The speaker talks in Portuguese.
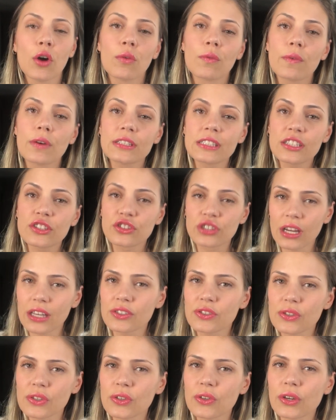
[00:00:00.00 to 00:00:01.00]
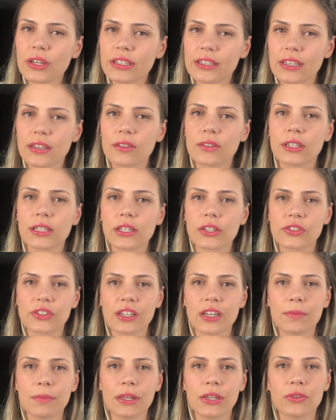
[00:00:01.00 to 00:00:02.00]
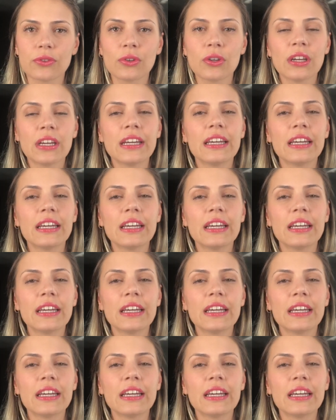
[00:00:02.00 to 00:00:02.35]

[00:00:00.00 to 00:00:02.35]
você já sonhou em ter um relacionamento